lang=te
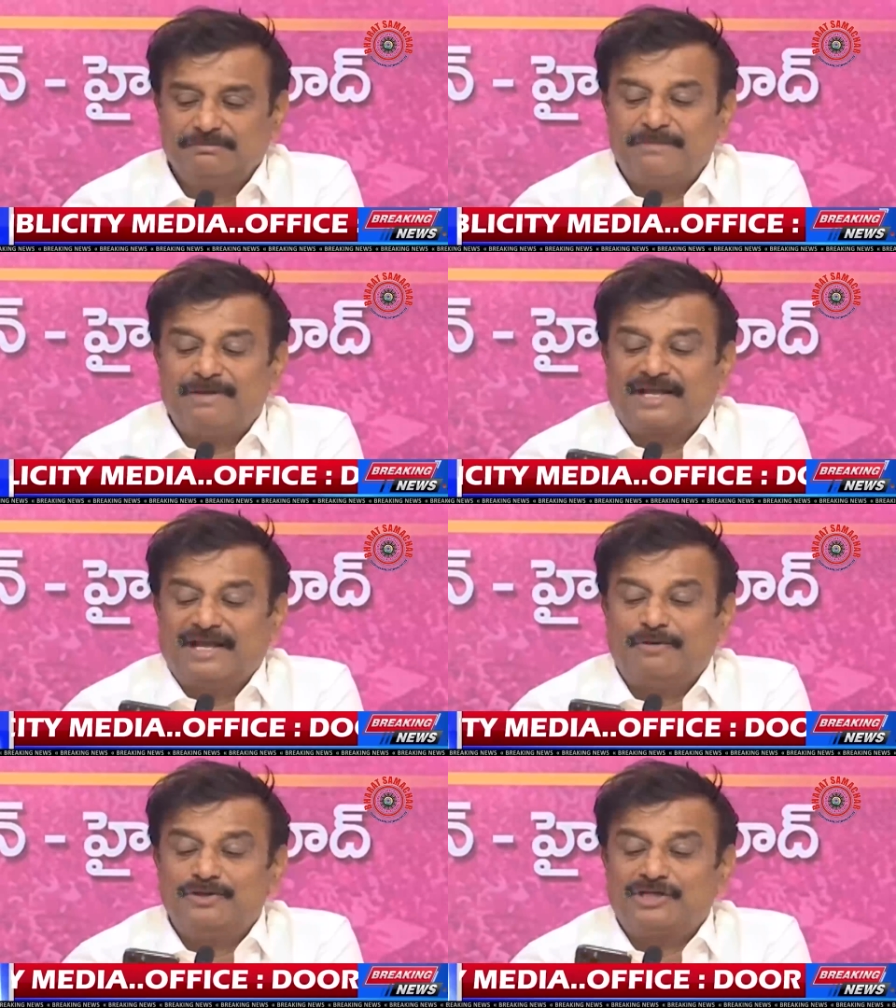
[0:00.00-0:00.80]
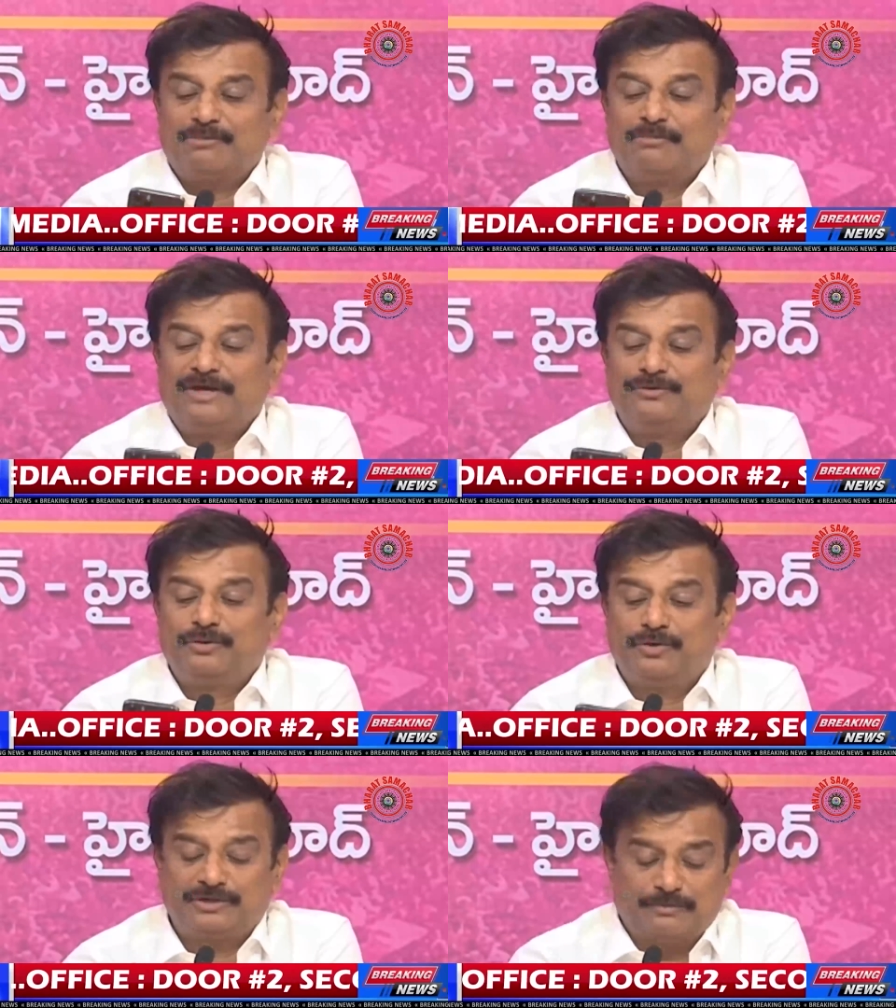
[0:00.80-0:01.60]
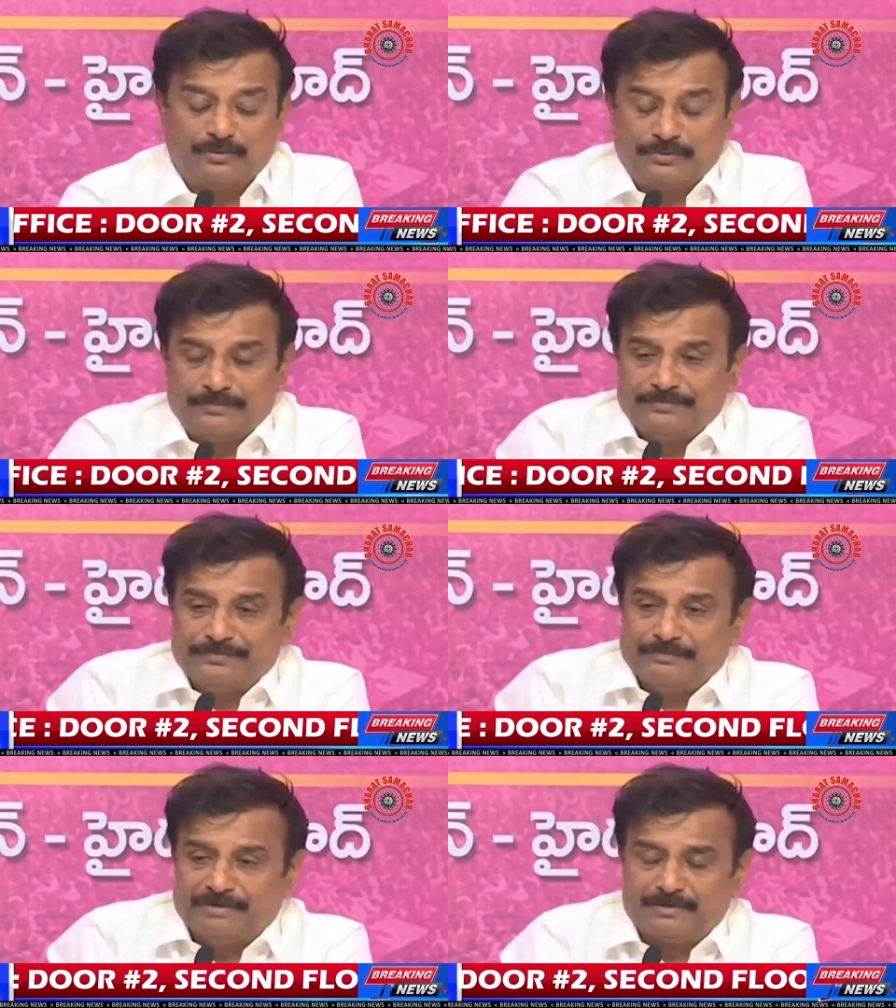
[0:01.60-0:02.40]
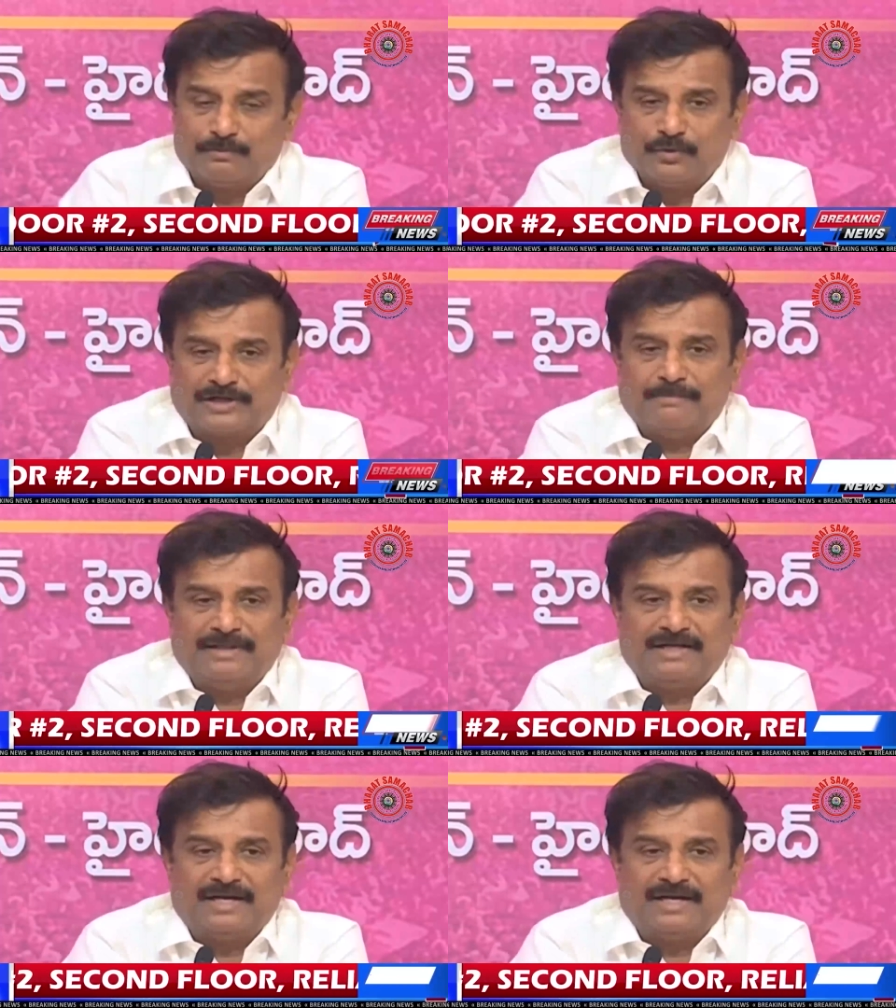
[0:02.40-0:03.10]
మరి మాకు ఏం అవసరము మేము ఎందుకు పోతాము మరి ముఖ్యమంత్రి